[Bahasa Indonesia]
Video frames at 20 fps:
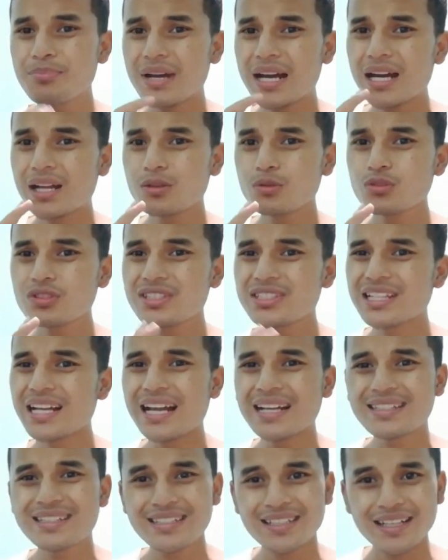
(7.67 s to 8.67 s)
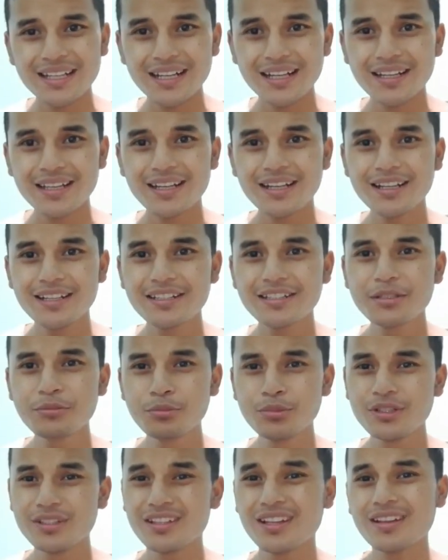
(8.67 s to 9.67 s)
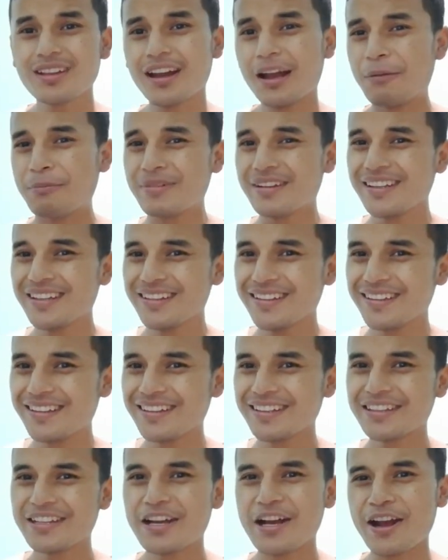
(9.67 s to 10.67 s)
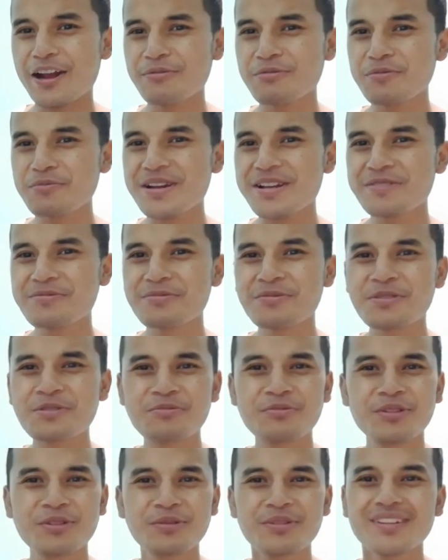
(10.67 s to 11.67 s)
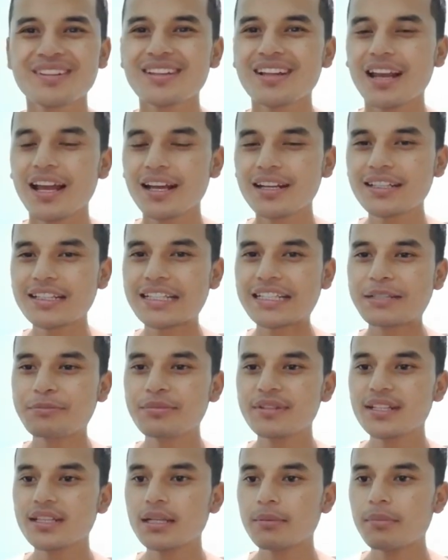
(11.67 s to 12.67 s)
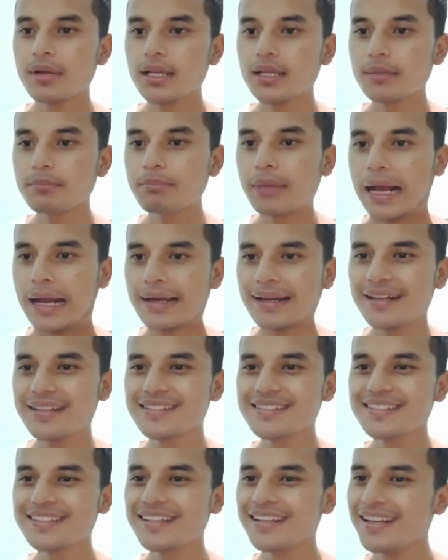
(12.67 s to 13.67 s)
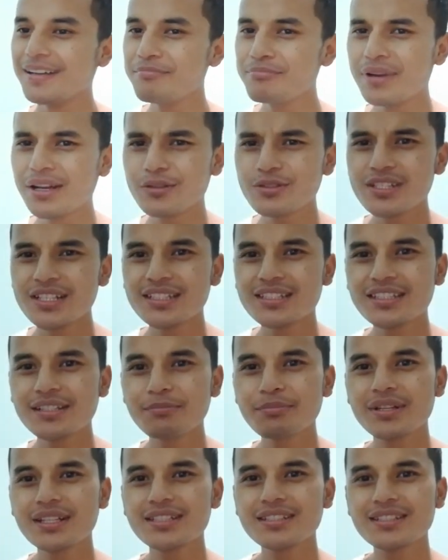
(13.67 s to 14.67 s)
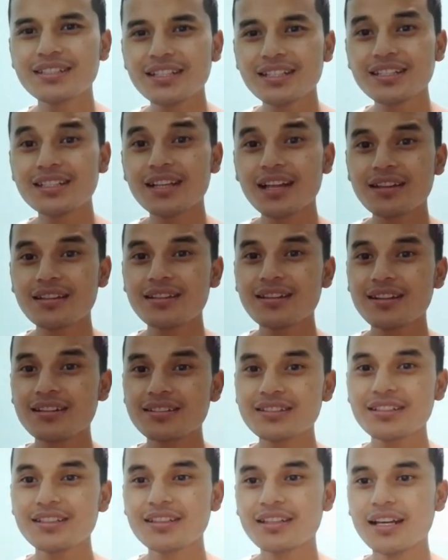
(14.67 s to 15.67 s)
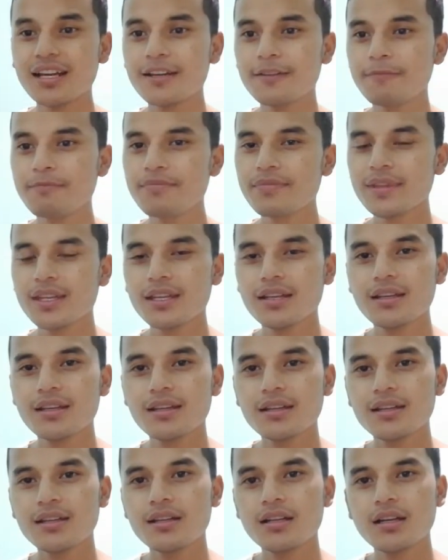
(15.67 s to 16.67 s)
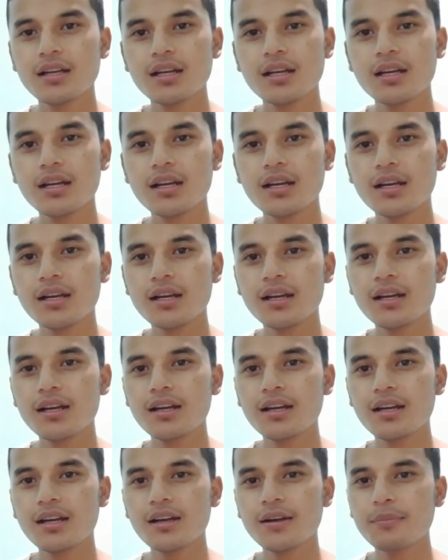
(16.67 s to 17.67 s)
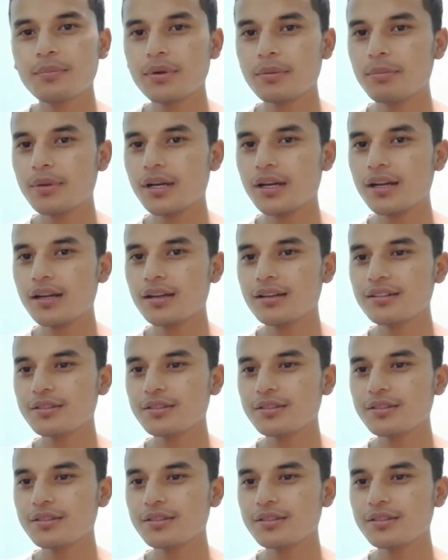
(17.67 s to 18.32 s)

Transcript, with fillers: baru saja ya, ini berita terupdate ya, kita akan membahas sebuah berita lagi, ini berita paling panas ya. Baru saja presiden kita tercinta, uh, Bapak